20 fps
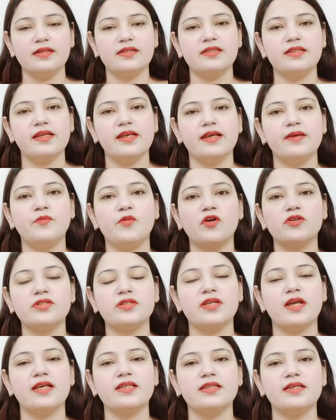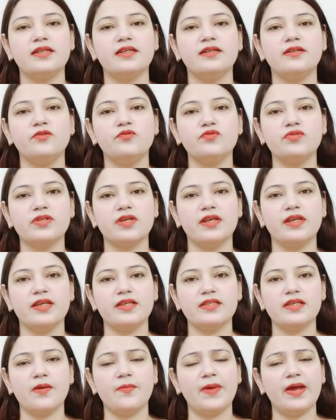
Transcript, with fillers: इसलिए मॉइस्चराइज़र यूज़ करने से